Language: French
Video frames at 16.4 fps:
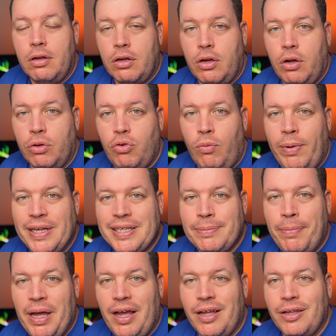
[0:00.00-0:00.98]
Quand on passe
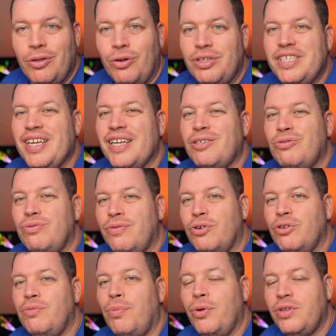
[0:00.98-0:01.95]
par un doc, il y a souvent
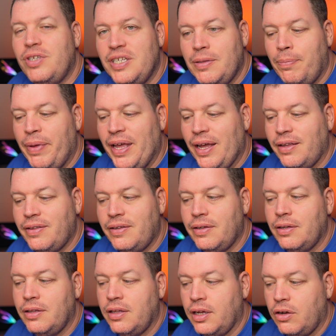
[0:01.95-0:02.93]
une petite
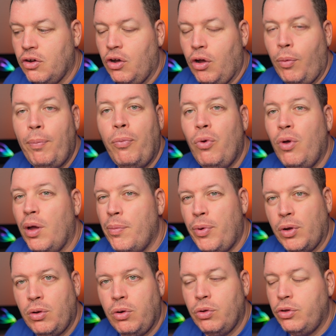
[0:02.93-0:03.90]
perte, d'accord Peu
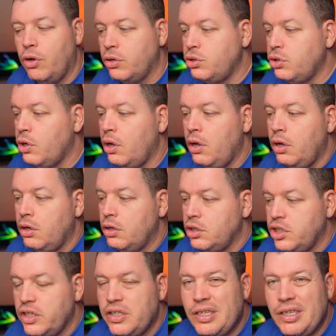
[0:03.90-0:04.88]
importe le doc.
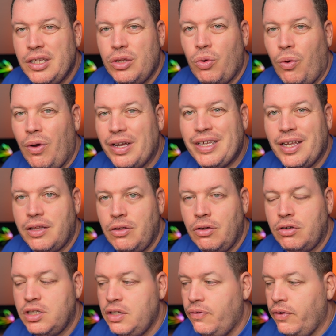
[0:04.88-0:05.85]
J'ai essayé 3-4
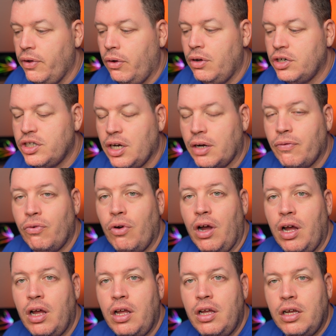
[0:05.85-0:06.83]
docs différents à chaque
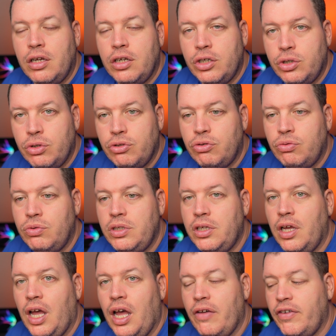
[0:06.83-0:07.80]
fois. Je suis
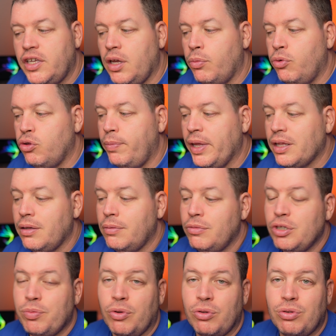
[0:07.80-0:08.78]
avec un peu de perte. Mais
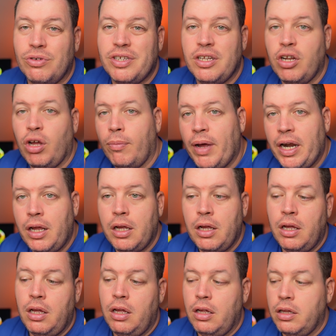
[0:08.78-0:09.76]
je pense que c'est normal,
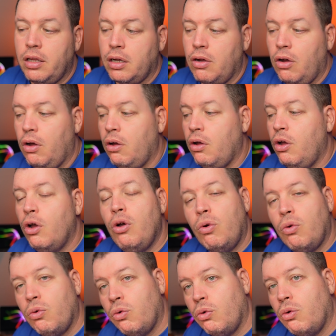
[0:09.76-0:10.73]
d'accord
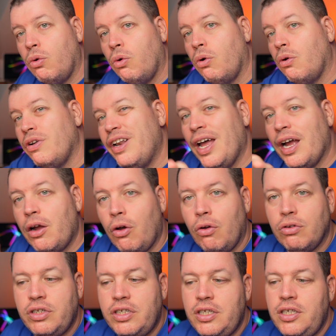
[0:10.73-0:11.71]
On
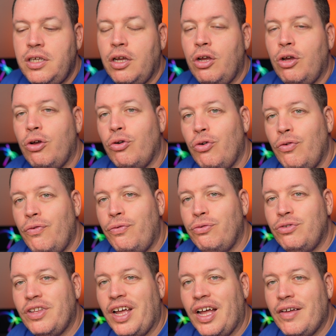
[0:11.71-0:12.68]
agrandit le
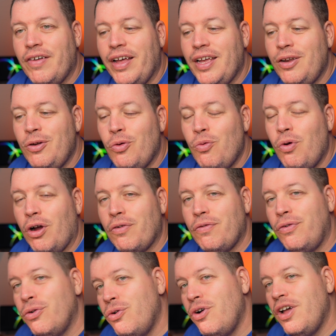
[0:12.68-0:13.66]
flux de travail, le
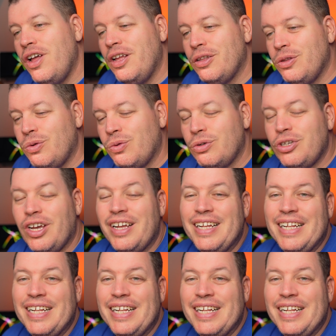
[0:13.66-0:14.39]
workflow, donc